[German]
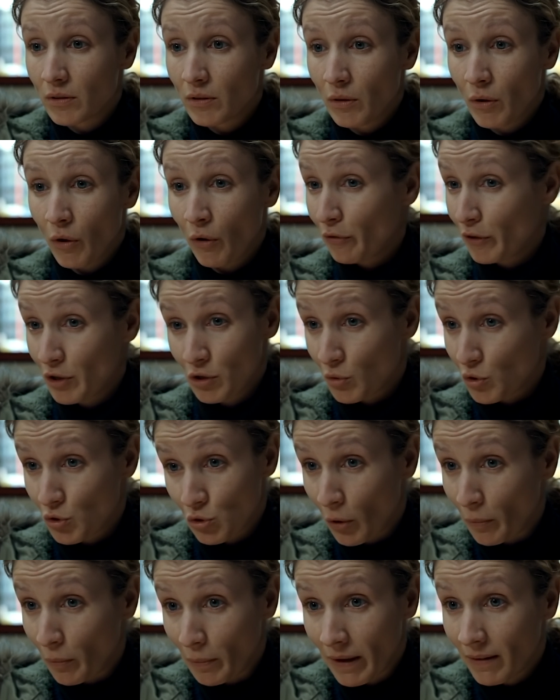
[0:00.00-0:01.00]
Die Frau
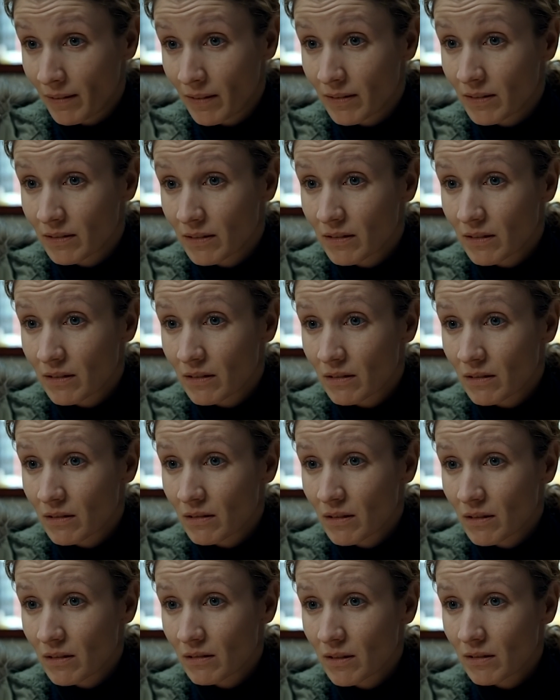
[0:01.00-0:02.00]
möchte jedoch keine Hilfe
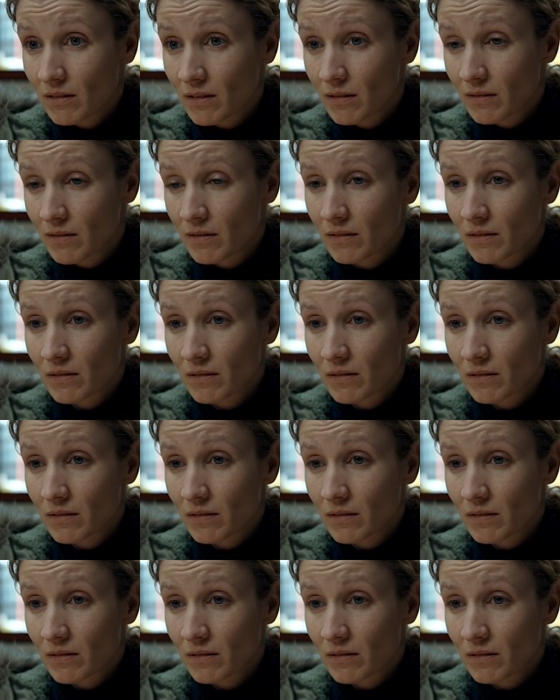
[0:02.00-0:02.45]
der Polizei,